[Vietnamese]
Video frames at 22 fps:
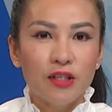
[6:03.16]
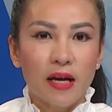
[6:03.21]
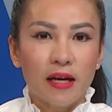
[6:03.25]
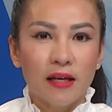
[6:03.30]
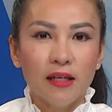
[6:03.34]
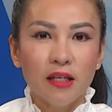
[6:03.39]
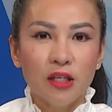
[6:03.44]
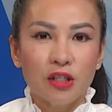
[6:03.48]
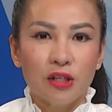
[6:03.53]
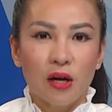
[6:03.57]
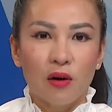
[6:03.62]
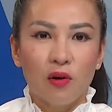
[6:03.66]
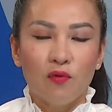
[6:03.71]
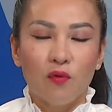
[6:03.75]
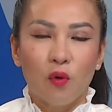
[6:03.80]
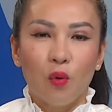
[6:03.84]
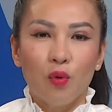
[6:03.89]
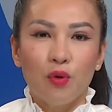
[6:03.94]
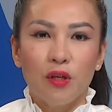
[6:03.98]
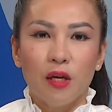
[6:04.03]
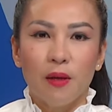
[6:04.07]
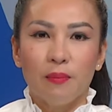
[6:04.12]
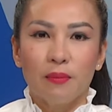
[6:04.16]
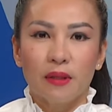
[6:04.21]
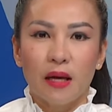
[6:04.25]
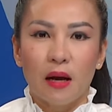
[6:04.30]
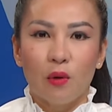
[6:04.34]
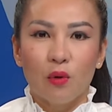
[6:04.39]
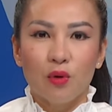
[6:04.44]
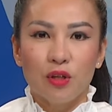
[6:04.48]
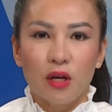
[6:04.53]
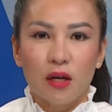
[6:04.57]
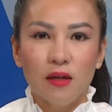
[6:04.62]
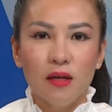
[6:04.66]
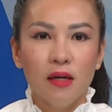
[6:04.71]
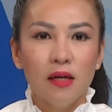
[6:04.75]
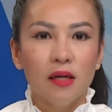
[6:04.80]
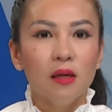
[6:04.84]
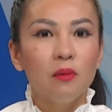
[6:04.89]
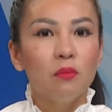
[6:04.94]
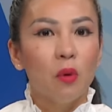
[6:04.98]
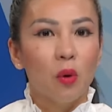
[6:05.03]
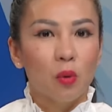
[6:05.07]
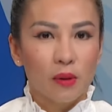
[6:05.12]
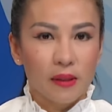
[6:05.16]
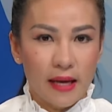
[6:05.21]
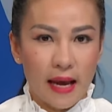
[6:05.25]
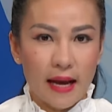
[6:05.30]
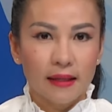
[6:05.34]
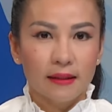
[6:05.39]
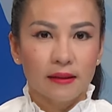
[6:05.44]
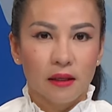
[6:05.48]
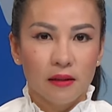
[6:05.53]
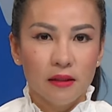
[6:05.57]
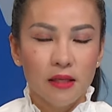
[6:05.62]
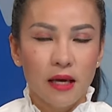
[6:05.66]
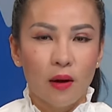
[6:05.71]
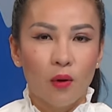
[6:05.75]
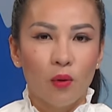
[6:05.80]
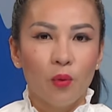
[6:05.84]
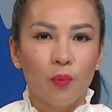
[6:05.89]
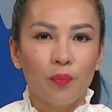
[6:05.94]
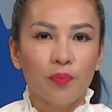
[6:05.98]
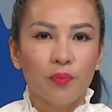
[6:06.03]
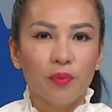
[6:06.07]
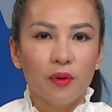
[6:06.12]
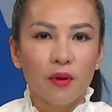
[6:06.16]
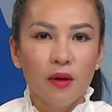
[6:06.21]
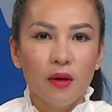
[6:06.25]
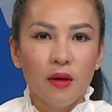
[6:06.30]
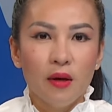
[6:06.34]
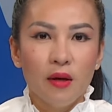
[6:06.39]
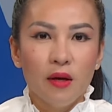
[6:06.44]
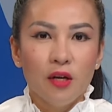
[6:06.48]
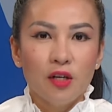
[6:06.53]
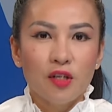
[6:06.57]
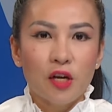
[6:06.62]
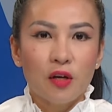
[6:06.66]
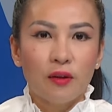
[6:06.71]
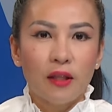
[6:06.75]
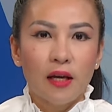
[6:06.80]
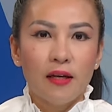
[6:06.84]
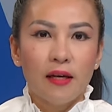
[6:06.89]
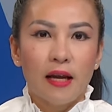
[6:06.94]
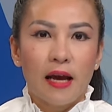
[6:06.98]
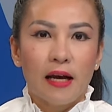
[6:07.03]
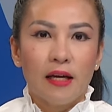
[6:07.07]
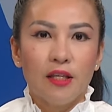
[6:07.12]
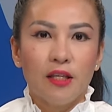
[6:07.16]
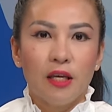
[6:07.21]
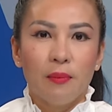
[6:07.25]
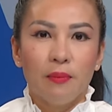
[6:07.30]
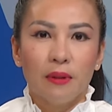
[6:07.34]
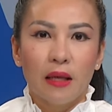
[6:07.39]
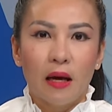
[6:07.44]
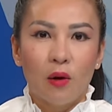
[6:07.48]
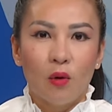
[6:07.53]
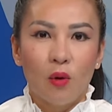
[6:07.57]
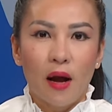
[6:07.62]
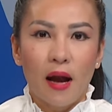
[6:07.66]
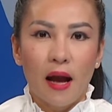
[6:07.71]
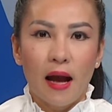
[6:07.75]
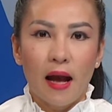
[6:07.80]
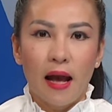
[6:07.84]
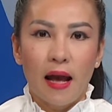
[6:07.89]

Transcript: trắng sau vụ chìm tàu chở hơn 1.000 tấn dầu. Sau tai nạn chìm tàu Hà